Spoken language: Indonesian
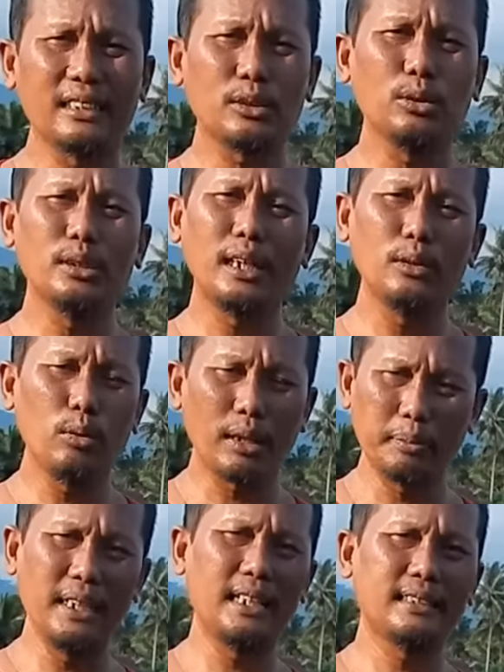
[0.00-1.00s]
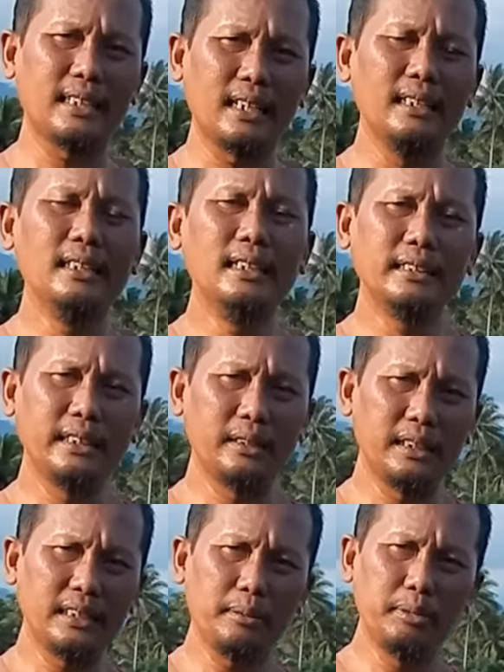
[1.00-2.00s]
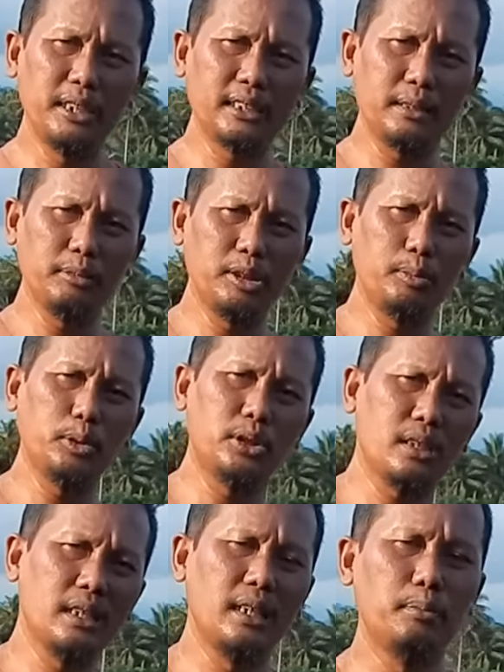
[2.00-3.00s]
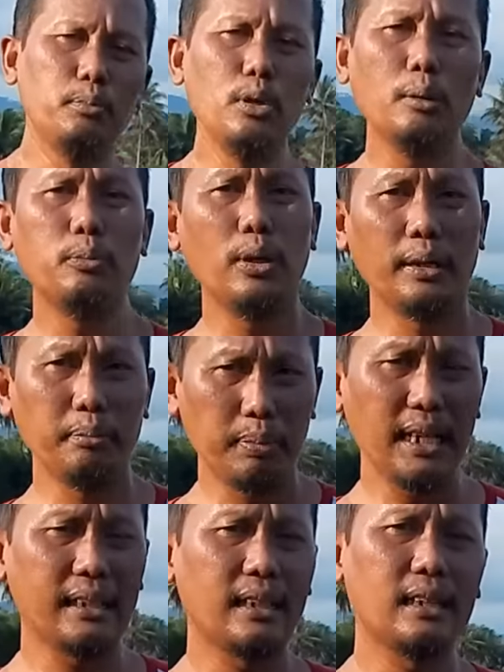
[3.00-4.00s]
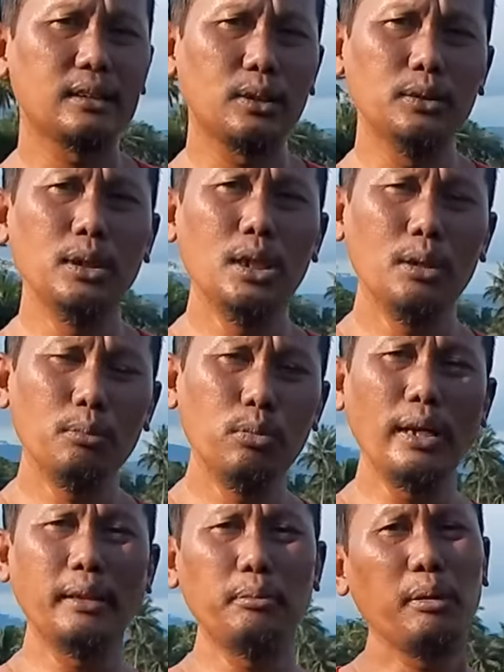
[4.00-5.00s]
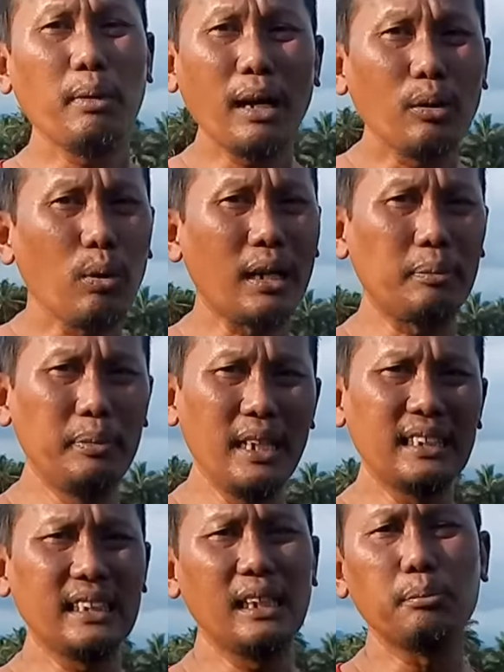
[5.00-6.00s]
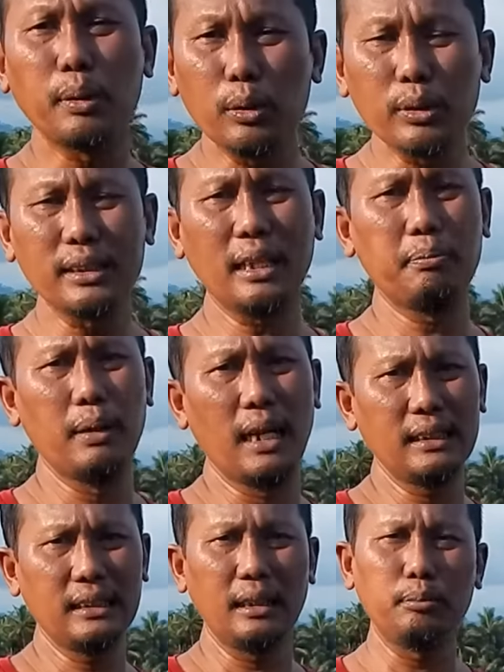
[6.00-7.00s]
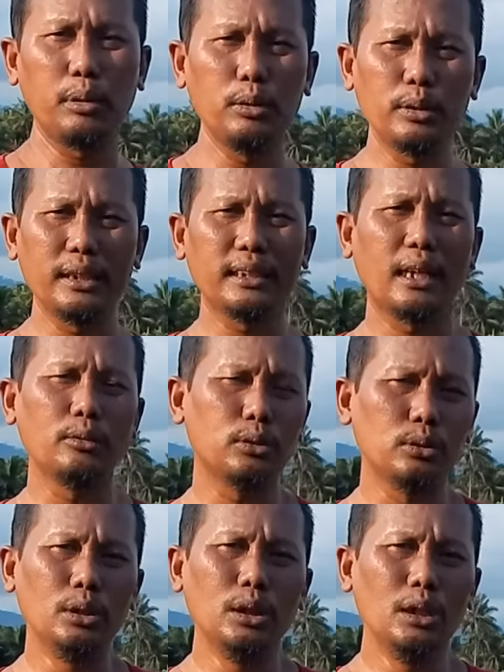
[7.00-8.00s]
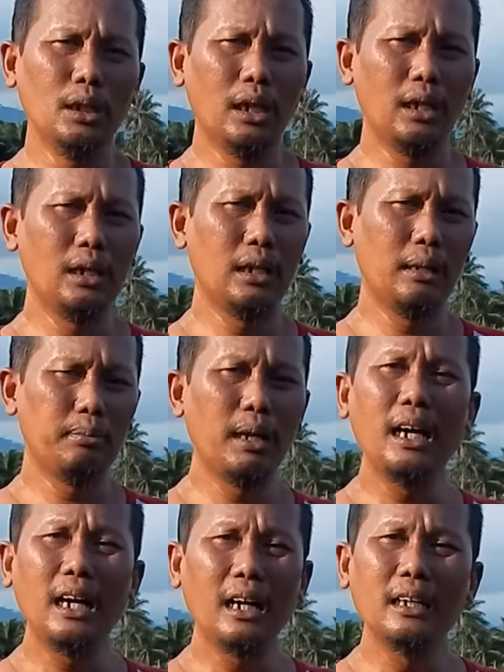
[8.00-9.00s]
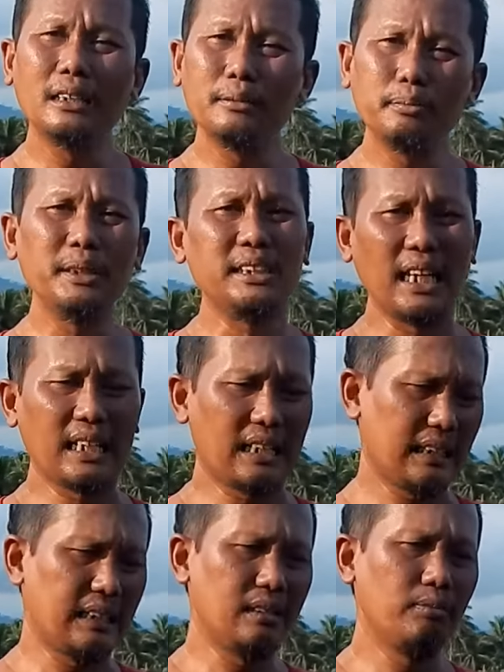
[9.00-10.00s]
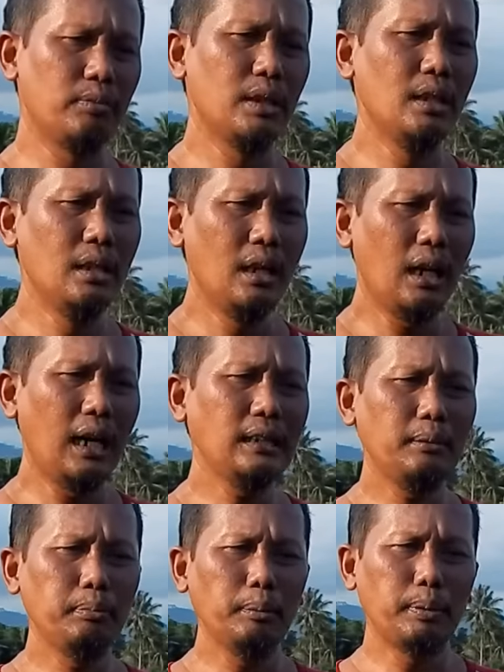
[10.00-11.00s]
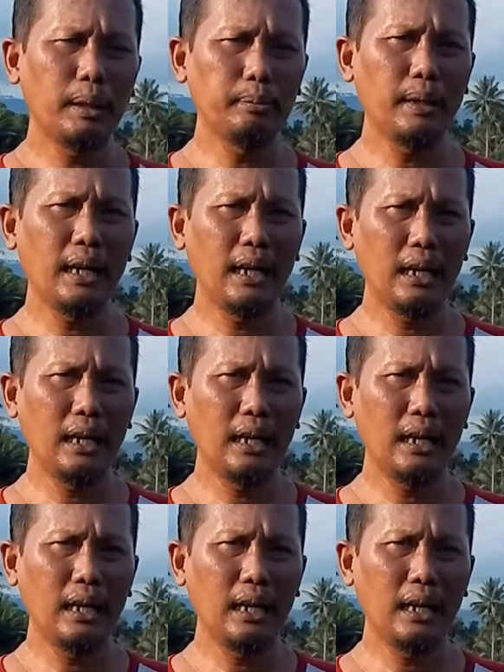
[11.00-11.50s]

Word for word: atau yang luar biasa Dan kita biasa menyebut sebagai buah-buah impian atau buah yang memang luar biasa yang perlu kita bahas dan perlu kita untuk uh, apa bicarakan Ada beberapa